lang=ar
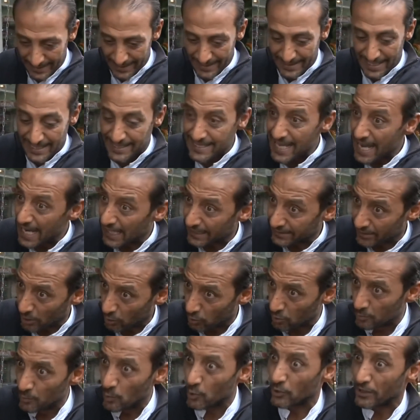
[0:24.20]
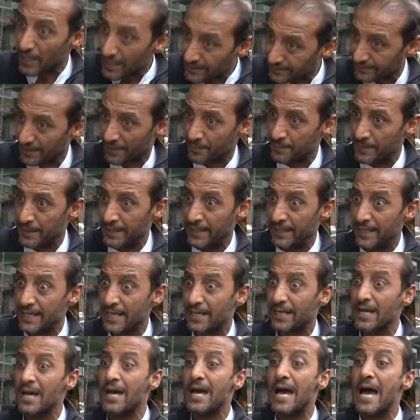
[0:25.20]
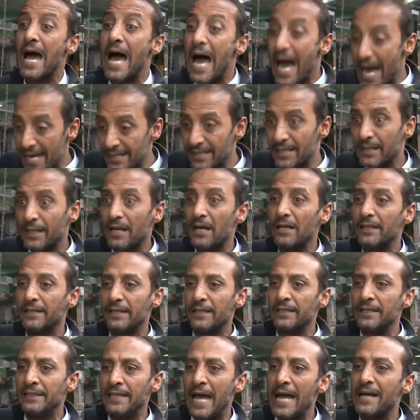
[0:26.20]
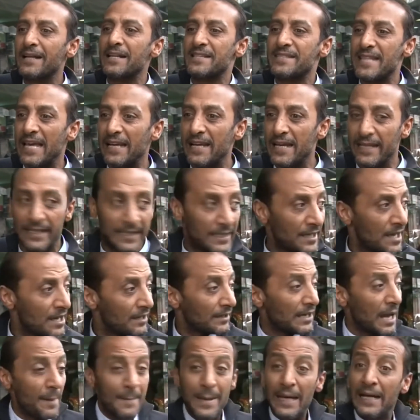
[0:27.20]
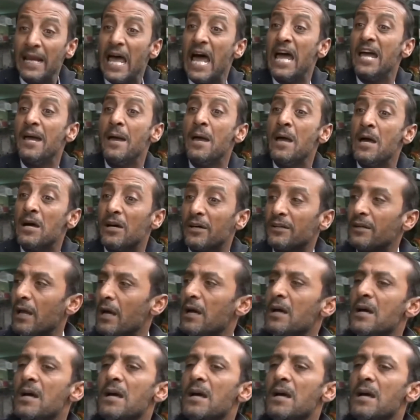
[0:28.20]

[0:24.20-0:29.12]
إذا ساءت الأمور أكثر من هيك انا راح ينعكس علي راح ما لا را...